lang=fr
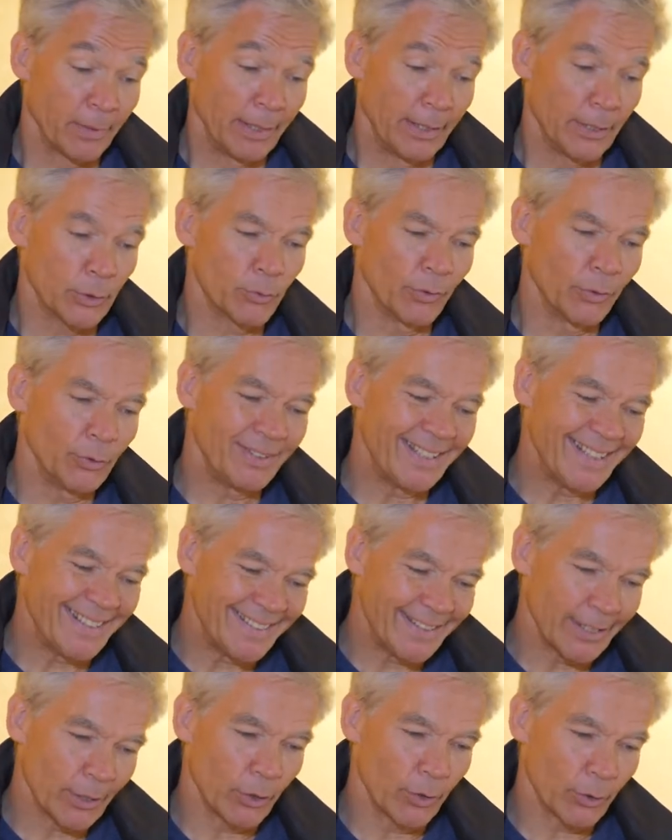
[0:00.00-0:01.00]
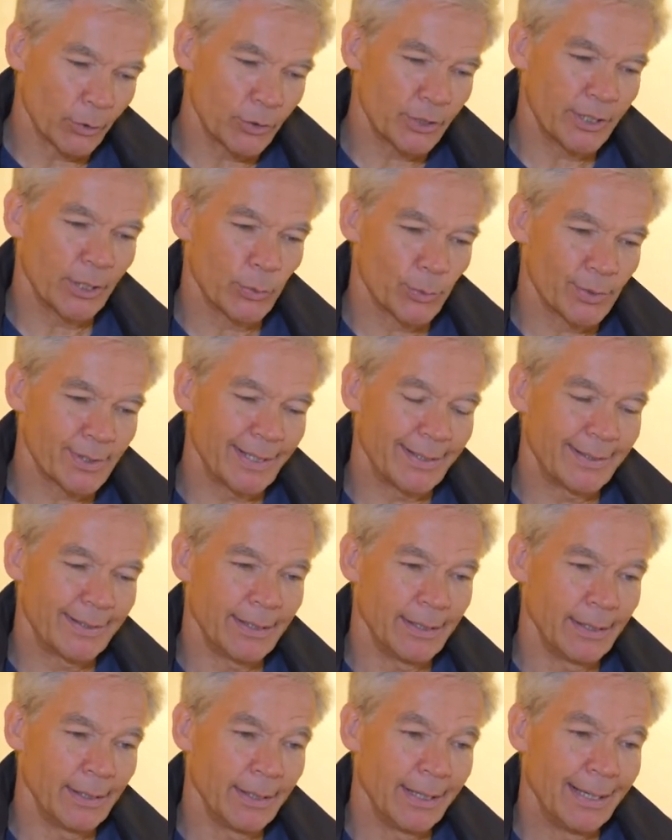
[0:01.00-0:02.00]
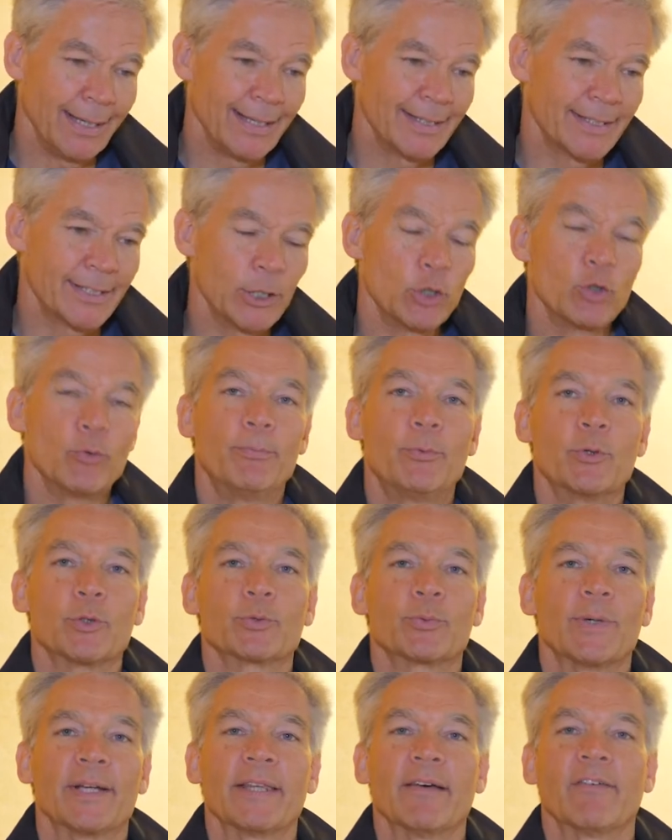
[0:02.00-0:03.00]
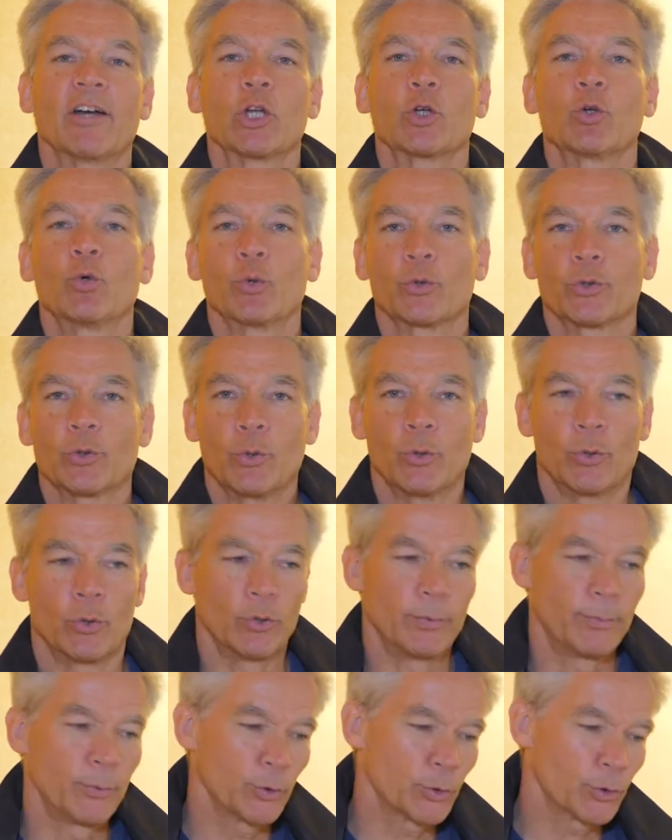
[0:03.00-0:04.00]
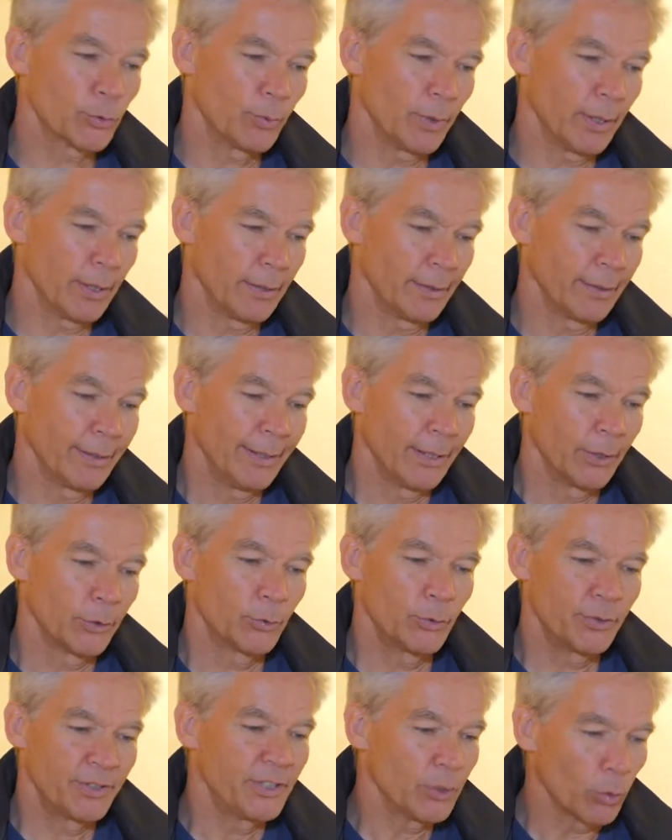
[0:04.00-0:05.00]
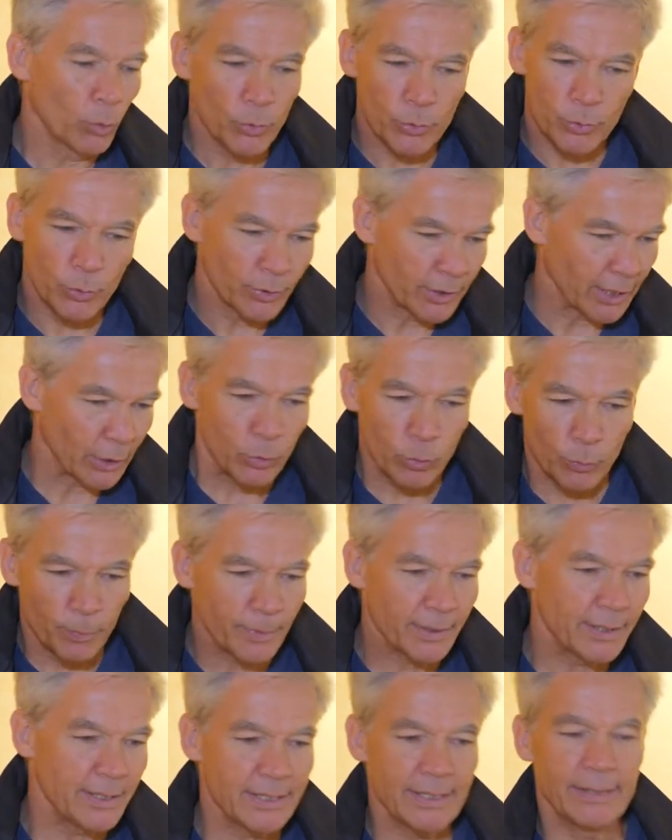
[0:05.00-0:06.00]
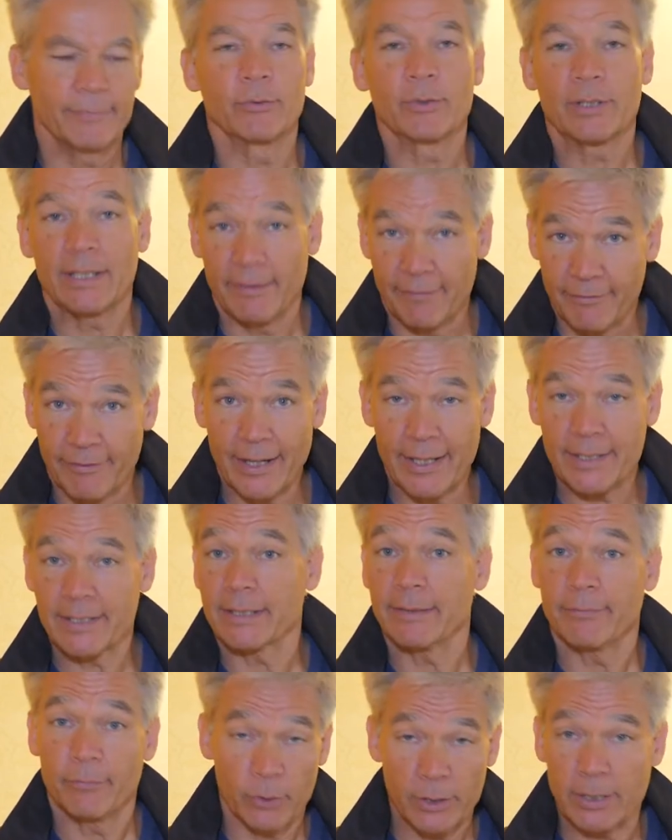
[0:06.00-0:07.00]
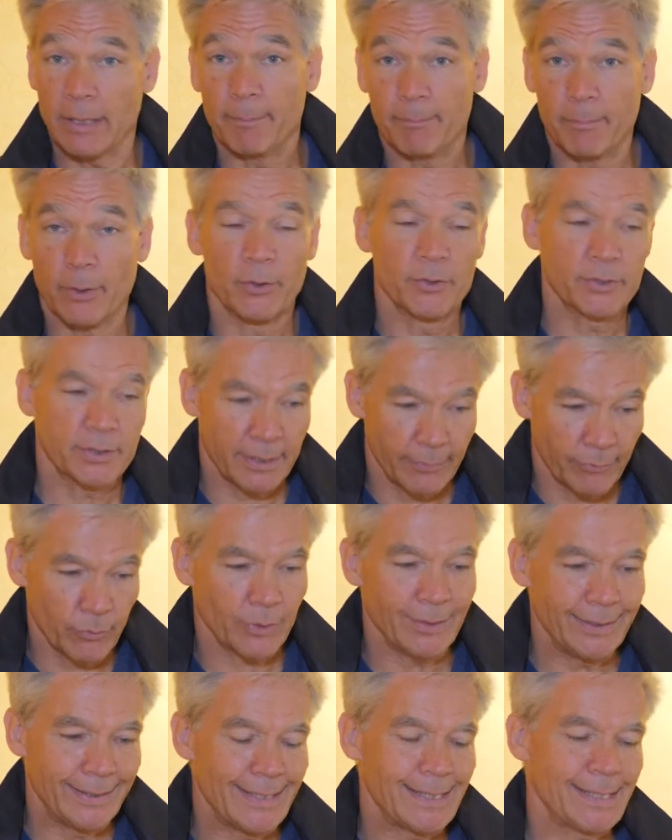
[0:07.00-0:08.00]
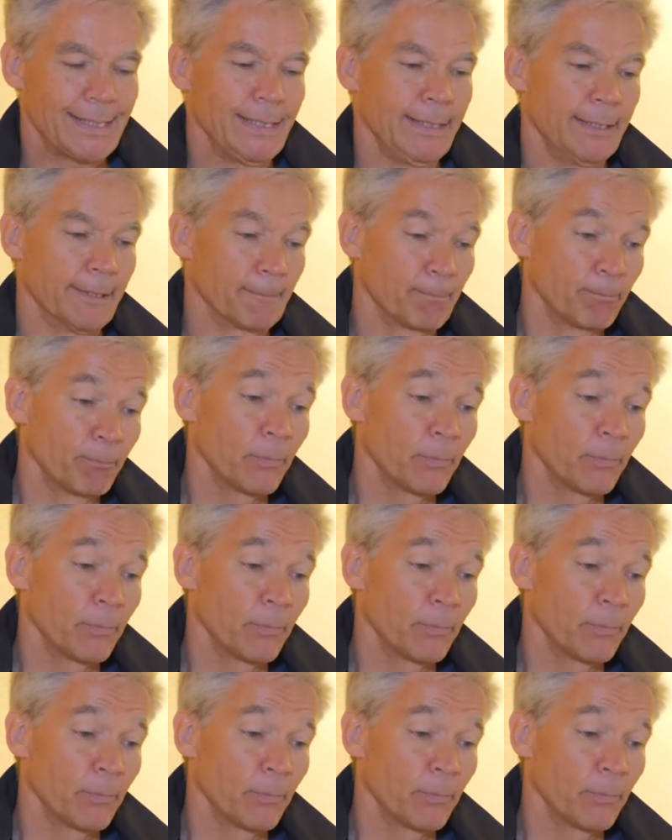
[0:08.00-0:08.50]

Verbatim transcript: Et souvent, une des erreurs que j'ai constatées, c'est le besoin d'avoir le contrôle, le besoin de dire aux autres à tout prix ce qu'il faut qu'ils fassent, qu'il faut qu'ils pensent, qu'il faut qu'ils décident.